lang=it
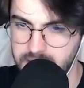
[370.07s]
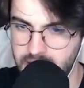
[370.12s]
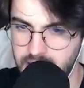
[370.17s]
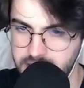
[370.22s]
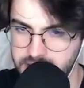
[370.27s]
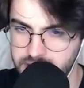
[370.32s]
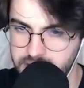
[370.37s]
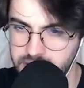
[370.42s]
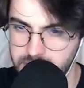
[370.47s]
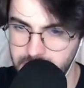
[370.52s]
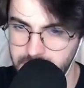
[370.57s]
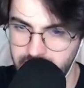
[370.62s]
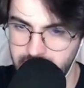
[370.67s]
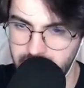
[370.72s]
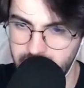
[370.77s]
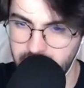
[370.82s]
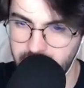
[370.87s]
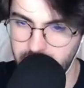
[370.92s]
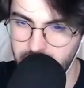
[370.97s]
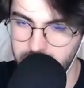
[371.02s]
Beh, secondo
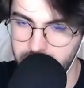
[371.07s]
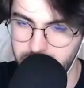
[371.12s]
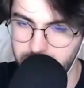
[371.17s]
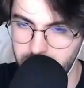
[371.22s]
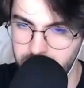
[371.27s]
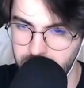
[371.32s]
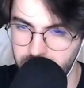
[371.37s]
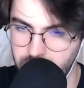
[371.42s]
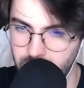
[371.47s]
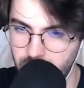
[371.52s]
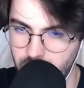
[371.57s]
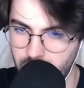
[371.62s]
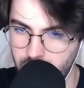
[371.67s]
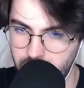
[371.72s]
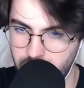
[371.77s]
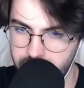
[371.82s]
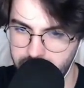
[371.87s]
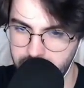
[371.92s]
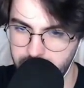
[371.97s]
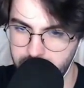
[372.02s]
me un po'
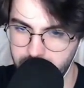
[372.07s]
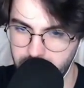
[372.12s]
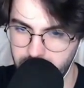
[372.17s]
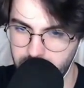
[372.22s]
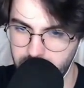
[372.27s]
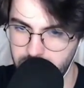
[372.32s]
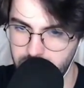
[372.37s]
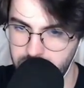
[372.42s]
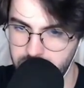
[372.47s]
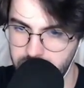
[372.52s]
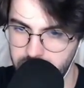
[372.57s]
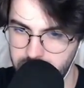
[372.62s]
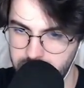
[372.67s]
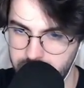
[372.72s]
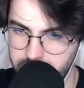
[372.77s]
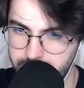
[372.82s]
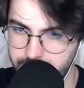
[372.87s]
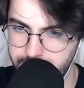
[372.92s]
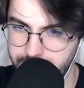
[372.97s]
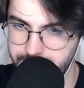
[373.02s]
ricorda, un po'
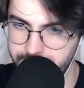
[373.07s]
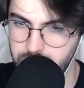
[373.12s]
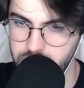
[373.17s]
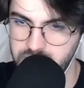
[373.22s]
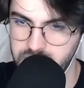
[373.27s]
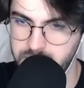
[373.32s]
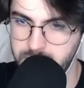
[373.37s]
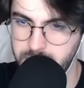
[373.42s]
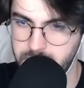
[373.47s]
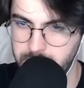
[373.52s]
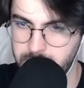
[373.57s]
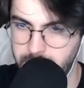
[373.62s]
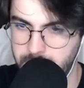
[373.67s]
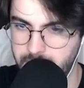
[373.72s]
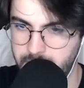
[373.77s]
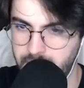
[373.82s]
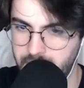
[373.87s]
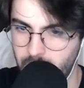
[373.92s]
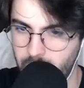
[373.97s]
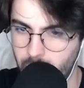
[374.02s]
ricorda. Forse
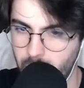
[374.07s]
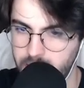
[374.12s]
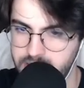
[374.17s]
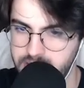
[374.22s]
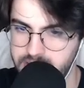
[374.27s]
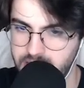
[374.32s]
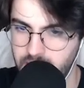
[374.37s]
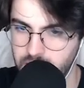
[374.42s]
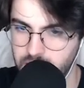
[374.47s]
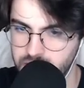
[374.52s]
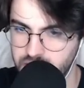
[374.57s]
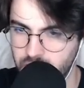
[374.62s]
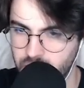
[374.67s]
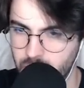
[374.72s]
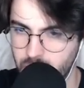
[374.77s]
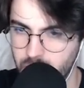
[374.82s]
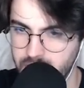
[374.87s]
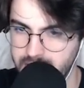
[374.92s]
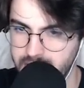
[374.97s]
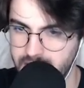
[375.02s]
potremmo fare questa
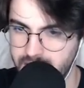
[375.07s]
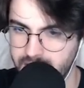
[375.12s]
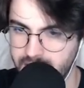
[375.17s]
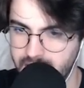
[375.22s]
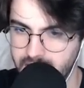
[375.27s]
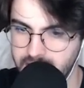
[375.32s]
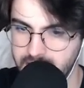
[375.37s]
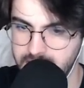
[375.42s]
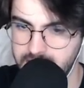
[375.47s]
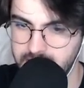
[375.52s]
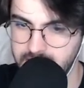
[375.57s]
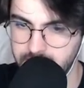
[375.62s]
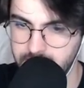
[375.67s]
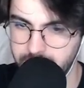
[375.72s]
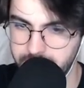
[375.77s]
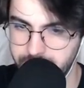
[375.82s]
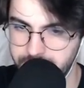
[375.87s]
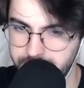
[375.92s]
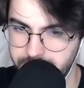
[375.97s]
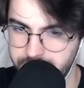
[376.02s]
cosa qua
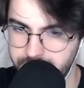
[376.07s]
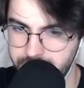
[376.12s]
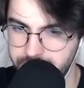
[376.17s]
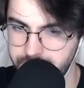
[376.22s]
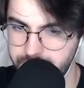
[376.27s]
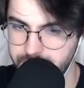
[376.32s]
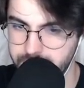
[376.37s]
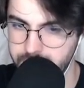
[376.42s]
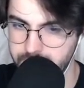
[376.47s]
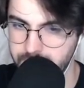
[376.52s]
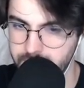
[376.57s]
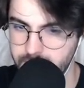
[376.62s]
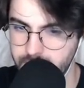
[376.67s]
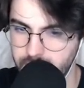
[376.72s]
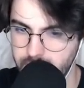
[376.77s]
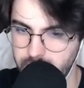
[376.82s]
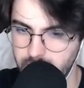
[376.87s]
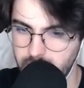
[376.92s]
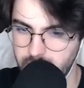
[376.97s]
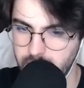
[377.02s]
davanti.
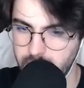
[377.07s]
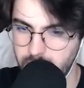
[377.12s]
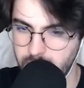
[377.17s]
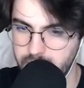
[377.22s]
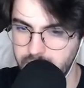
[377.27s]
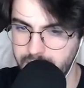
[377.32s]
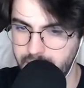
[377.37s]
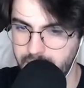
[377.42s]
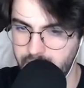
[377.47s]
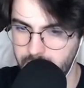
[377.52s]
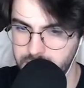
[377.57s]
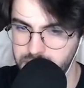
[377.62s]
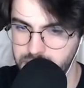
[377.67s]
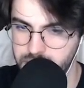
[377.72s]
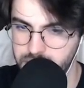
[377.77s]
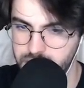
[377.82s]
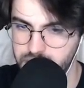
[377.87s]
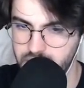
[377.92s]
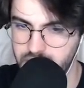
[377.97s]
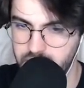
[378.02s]
Quindi fare
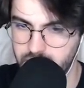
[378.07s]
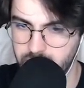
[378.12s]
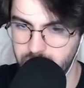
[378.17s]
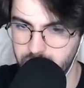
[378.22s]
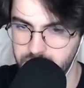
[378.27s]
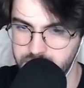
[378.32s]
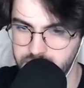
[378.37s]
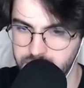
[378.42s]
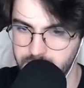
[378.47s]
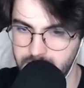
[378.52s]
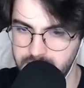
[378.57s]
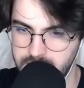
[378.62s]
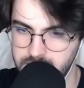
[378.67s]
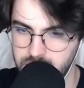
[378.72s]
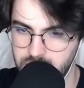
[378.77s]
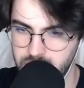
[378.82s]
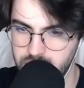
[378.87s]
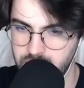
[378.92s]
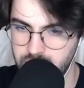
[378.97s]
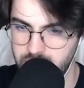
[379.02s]
questo cerchio, questo
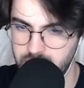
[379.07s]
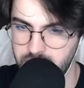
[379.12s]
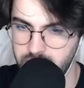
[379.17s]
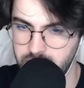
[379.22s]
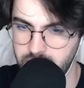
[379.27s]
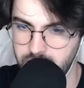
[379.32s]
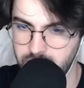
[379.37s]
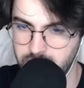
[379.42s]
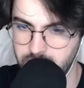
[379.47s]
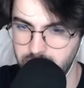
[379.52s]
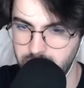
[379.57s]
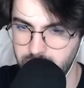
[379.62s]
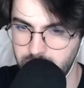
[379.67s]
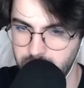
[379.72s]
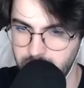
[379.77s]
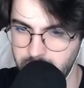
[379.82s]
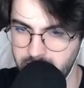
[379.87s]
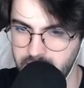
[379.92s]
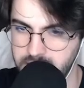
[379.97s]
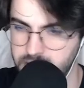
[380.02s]
mezzo cerchio.
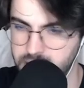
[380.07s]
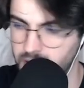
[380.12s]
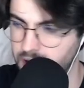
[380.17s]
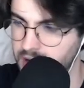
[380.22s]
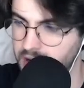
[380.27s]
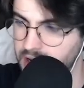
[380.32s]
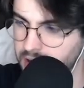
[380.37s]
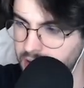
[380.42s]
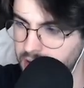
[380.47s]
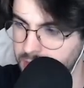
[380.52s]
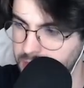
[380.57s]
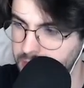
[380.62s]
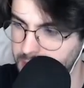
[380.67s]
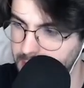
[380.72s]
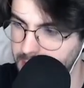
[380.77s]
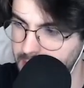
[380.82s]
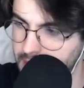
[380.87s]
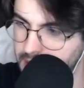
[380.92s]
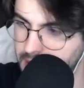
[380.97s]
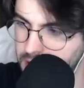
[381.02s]
Qua magari se lo allarga un
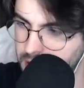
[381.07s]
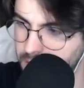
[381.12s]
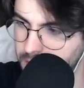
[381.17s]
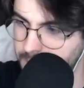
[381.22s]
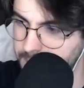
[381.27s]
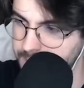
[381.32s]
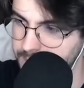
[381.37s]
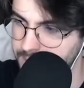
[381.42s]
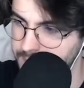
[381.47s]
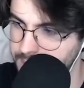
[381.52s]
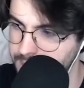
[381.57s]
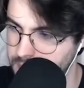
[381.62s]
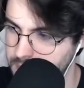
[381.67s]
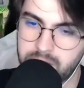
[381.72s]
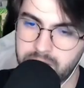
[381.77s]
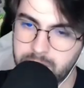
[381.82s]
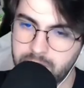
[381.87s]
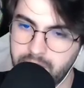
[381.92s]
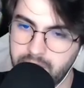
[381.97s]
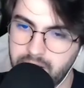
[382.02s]
po' è meglio.
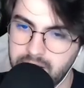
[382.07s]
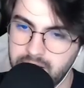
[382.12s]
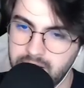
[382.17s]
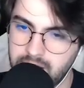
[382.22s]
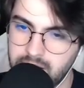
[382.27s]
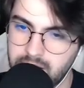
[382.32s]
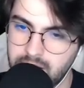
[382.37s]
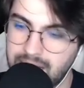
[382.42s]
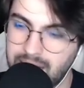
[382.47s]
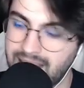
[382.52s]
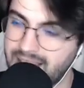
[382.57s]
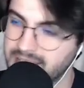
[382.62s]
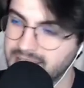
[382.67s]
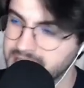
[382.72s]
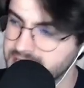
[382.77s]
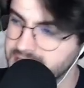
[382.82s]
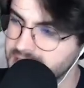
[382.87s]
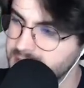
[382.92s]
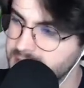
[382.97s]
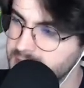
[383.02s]
Potremmo fare la
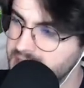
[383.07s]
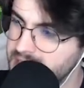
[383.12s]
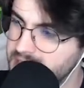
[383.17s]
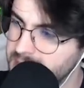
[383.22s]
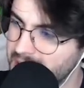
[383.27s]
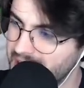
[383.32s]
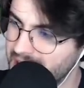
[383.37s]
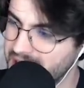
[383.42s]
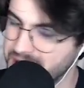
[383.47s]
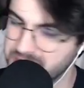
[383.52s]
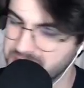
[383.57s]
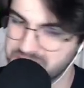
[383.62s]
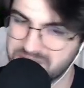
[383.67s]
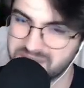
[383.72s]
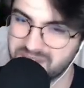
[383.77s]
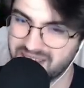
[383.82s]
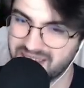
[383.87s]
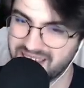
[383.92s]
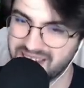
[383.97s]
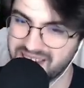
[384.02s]
casa di Mickey Mouse,